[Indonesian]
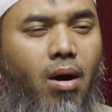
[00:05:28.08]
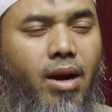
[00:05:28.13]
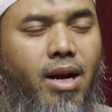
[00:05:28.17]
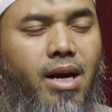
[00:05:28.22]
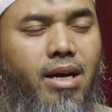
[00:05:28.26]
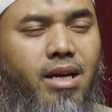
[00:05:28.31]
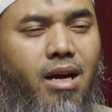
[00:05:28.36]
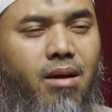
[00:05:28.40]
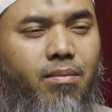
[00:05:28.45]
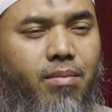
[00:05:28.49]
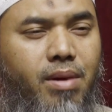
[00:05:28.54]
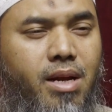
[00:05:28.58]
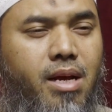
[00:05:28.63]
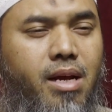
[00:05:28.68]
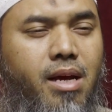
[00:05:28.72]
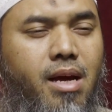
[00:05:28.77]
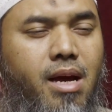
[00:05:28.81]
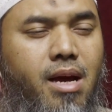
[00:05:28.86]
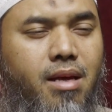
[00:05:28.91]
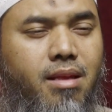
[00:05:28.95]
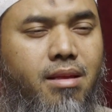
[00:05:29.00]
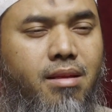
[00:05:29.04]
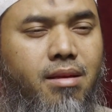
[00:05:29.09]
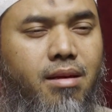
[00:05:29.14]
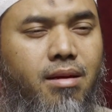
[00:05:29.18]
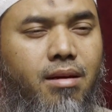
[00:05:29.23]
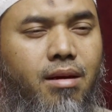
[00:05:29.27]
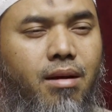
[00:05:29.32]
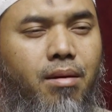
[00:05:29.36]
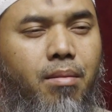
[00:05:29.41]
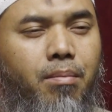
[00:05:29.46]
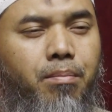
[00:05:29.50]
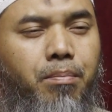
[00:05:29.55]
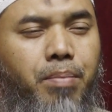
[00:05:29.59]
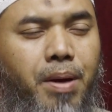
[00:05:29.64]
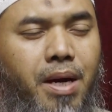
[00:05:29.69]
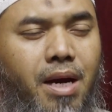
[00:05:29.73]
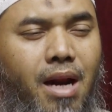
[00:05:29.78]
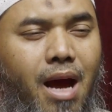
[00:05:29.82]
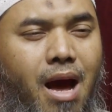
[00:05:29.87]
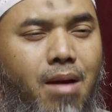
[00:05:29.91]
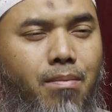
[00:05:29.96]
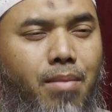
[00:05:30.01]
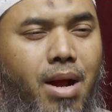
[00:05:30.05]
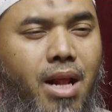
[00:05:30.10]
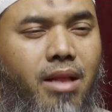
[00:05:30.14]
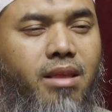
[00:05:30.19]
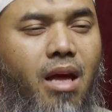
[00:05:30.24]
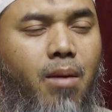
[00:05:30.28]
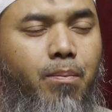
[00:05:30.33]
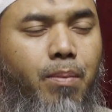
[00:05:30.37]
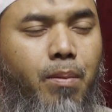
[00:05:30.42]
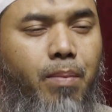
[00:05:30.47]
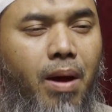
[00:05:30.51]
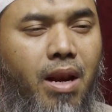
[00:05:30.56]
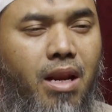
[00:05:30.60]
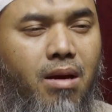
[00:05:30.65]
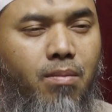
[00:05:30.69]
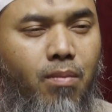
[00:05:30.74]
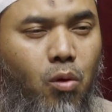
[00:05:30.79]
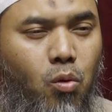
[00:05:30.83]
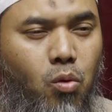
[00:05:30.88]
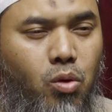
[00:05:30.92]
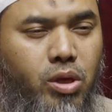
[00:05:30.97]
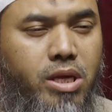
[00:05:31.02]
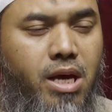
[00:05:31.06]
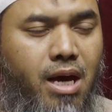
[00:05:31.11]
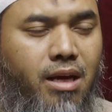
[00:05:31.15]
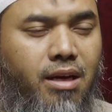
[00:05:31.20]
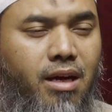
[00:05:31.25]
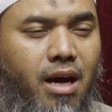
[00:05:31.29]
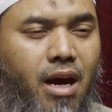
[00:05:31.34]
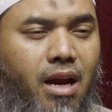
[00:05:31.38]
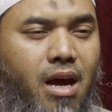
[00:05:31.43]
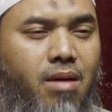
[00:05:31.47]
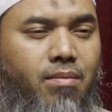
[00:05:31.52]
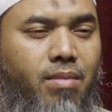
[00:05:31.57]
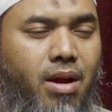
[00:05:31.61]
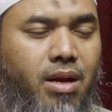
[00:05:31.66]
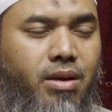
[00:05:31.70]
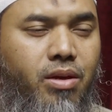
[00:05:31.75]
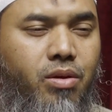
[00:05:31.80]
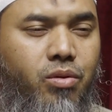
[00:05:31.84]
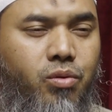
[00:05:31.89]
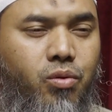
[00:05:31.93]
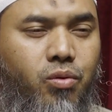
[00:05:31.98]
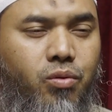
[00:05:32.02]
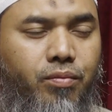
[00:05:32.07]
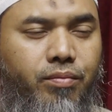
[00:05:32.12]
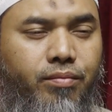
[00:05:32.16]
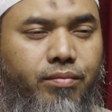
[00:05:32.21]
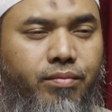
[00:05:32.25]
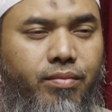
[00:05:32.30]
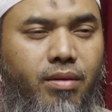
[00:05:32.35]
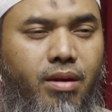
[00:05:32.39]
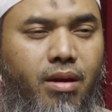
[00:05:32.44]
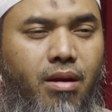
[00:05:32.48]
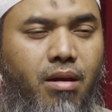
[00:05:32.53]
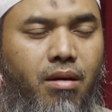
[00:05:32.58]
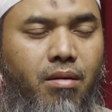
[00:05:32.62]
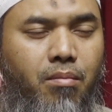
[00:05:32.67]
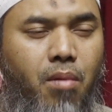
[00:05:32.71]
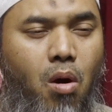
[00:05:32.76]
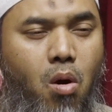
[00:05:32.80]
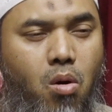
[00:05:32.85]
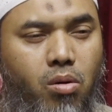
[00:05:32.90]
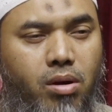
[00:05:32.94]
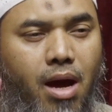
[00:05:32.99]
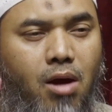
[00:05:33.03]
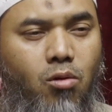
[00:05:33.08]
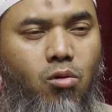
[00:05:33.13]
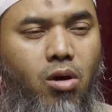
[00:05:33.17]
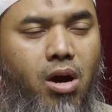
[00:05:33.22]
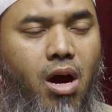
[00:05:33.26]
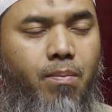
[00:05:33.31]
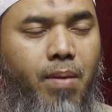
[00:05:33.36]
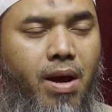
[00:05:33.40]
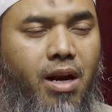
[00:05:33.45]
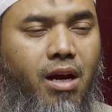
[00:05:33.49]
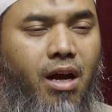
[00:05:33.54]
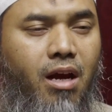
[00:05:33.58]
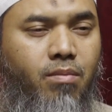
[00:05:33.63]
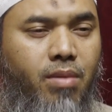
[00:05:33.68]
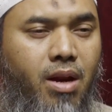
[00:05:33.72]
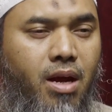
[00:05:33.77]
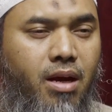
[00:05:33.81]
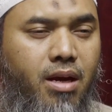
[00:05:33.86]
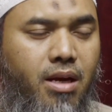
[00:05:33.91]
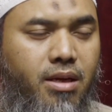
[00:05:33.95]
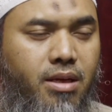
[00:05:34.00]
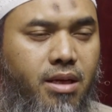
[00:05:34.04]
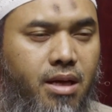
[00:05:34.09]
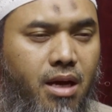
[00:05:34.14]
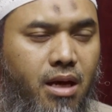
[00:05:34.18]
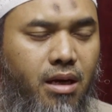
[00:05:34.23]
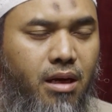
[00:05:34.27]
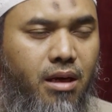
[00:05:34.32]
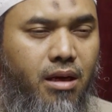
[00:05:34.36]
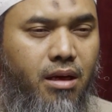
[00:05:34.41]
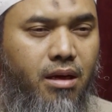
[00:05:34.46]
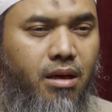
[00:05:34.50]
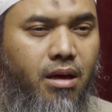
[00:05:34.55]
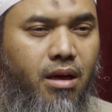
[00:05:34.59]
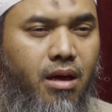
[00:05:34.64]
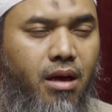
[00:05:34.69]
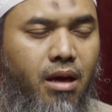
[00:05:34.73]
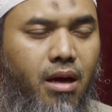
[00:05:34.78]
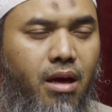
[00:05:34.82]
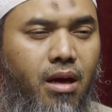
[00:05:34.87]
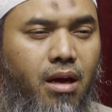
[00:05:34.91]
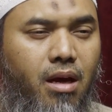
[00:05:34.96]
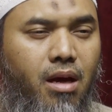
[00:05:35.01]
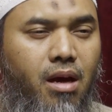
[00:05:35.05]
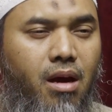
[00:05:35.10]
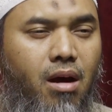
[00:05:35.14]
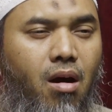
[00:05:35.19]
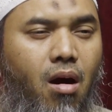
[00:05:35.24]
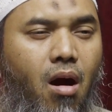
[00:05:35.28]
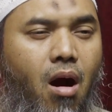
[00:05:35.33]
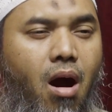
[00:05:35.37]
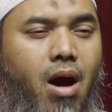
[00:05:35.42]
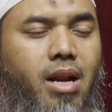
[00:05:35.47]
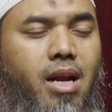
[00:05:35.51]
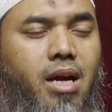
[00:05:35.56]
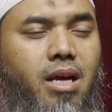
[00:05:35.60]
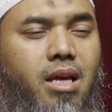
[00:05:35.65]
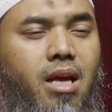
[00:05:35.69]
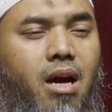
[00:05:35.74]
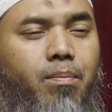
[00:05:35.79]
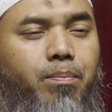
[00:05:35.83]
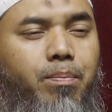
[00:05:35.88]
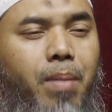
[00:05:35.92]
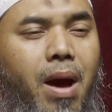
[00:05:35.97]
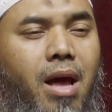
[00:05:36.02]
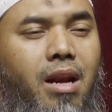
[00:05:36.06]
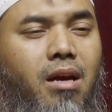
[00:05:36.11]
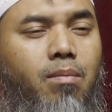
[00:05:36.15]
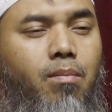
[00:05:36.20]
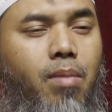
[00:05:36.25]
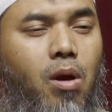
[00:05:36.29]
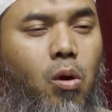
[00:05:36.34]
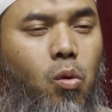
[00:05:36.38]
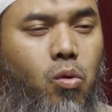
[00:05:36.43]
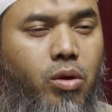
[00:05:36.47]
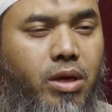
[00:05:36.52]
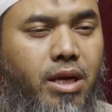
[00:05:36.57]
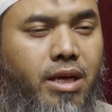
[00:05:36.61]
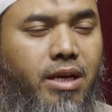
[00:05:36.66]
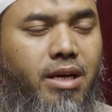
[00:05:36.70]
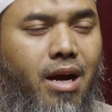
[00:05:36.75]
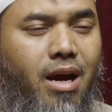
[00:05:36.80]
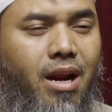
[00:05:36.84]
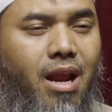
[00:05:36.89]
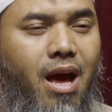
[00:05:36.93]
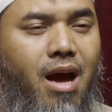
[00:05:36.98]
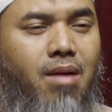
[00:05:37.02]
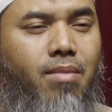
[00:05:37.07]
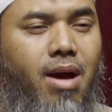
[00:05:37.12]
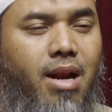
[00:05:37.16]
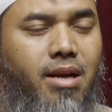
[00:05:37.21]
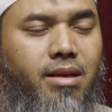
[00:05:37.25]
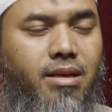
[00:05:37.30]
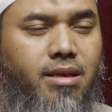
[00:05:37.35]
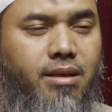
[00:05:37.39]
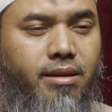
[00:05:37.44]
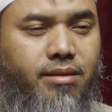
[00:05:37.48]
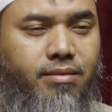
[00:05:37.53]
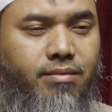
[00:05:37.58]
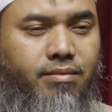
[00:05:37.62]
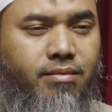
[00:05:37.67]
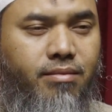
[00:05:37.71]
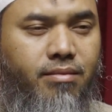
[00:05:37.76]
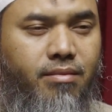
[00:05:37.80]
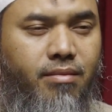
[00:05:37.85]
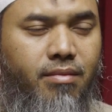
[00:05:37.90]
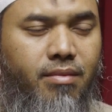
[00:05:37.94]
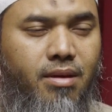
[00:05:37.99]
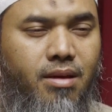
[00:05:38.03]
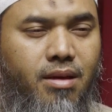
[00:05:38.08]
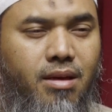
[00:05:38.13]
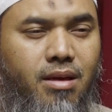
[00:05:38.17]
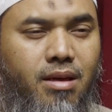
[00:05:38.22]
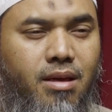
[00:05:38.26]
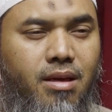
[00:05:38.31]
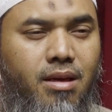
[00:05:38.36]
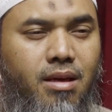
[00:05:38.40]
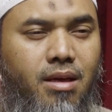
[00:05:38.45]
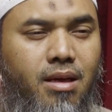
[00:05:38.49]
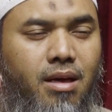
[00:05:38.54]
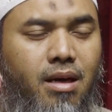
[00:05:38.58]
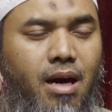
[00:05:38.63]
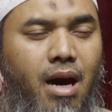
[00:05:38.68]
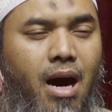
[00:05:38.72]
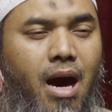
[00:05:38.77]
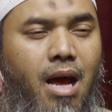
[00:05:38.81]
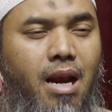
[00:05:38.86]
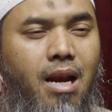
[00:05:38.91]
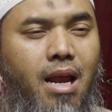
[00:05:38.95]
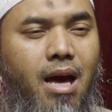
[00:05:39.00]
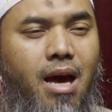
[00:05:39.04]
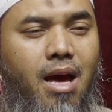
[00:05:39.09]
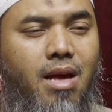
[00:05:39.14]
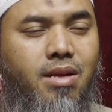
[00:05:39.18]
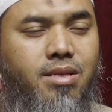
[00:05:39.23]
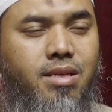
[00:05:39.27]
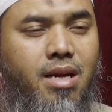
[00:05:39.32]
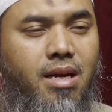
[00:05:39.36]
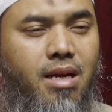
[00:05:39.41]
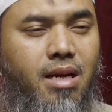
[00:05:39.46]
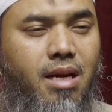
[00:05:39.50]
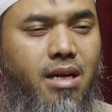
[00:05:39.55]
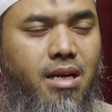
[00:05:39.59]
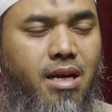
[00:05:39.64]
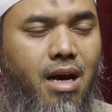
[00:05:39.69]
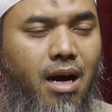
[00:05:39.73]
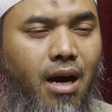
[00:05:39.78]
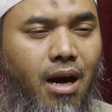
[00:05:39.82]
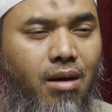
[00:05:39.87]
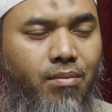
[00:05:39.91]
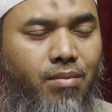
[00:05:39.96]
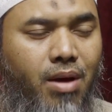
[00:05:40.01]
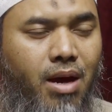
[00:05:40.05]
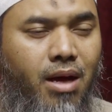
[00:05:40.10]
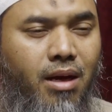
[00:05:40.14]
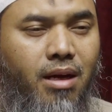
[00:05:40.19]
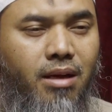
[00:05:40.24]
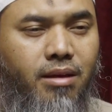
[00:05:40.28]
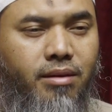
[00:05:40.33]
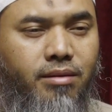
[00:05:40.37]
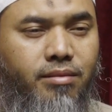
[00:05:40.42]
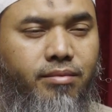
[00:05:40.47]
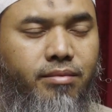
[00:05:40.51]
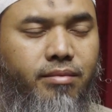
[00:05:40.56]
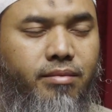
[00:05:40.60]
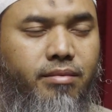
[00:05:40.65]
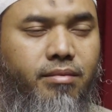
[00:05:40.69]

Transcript: orang yang mereka beramal tapi paling merugi dengan amalnya itu Maukah aku kabarkan kepada kalian? Orang yang paling merugi dengan amalnya. Al-akhsarina a'malan.